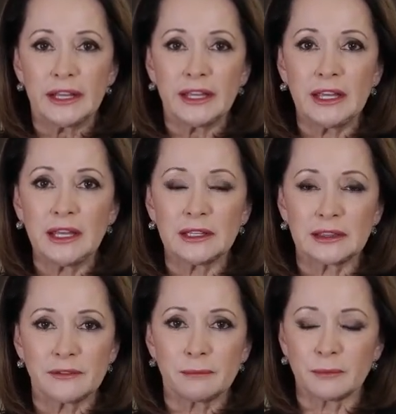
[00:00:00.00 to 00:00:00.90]
и
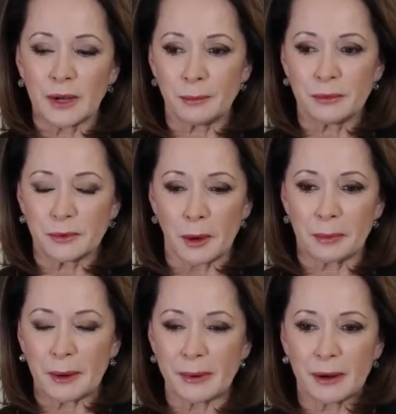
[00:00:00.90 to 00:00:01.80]
ты как бы
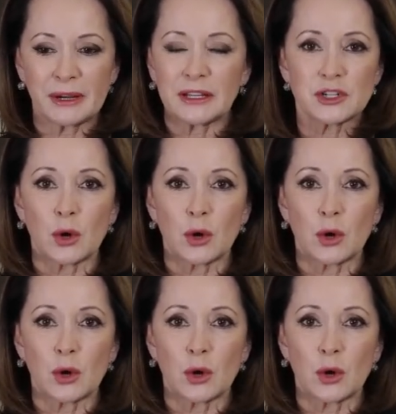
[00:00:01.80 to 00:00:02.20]
приобретаешь